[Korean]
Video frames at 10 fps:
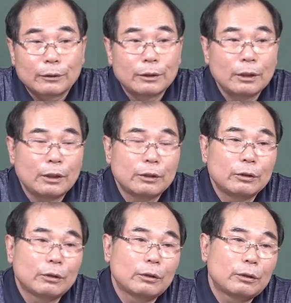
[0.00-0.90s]
그러니까
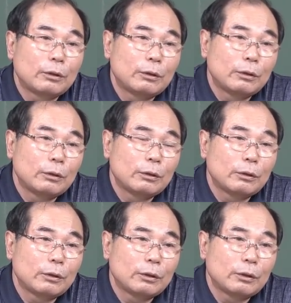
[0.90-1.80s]
이제,
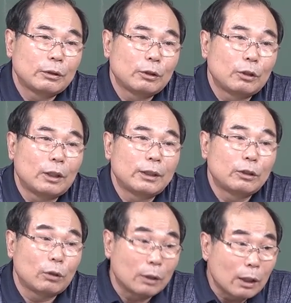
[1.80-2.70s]
이제
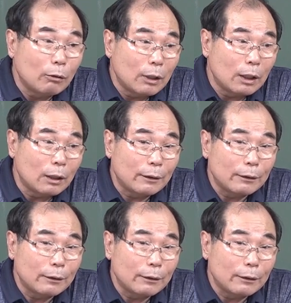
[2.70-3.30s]
저한테 전화가 와.